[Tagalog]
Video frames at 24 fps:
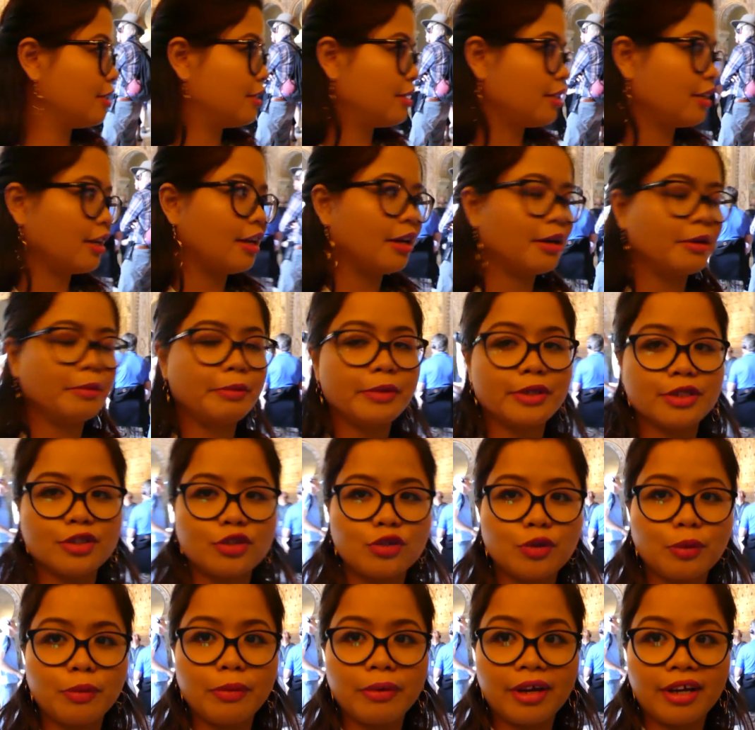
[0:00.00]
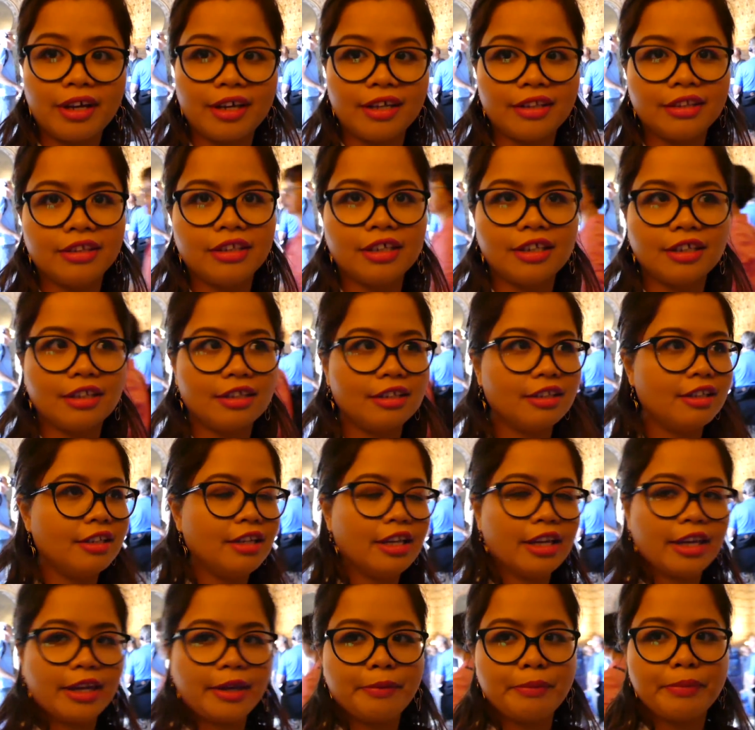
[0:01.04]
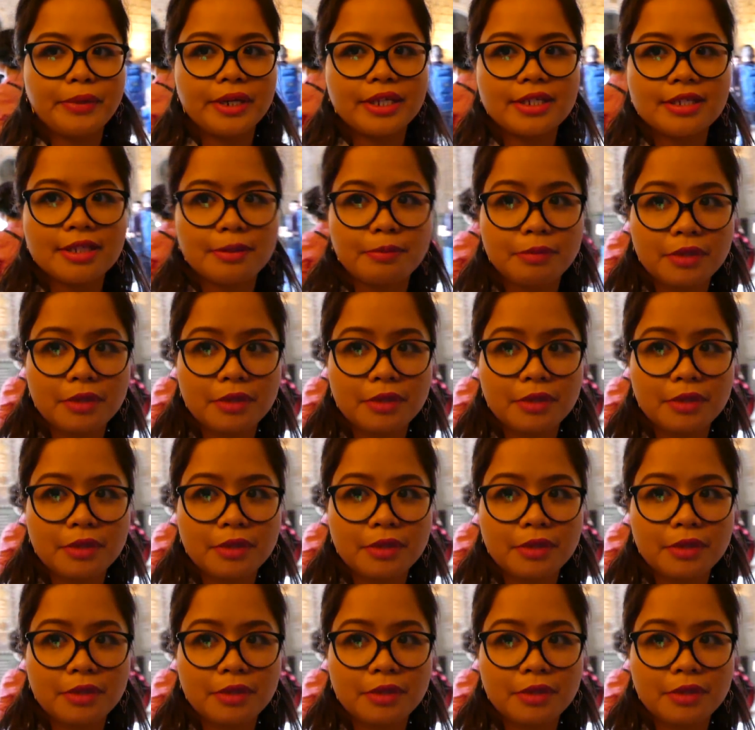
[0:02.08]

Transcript: Grabe, sobrang ganda. Impressive